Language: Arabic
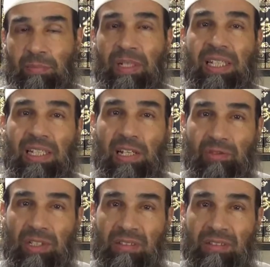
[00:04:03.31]

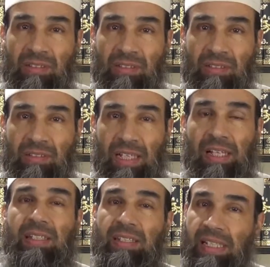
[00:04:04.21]
بخلاف
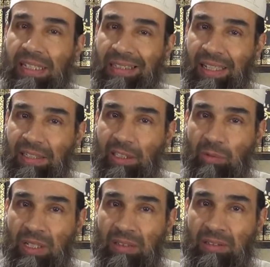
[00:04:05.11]
الذين
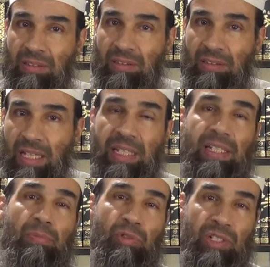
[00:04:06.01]
يتعاطون
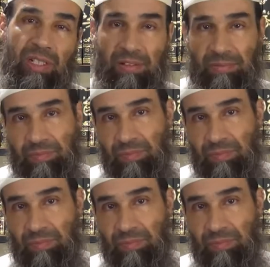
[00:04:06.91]
هذه المسكرات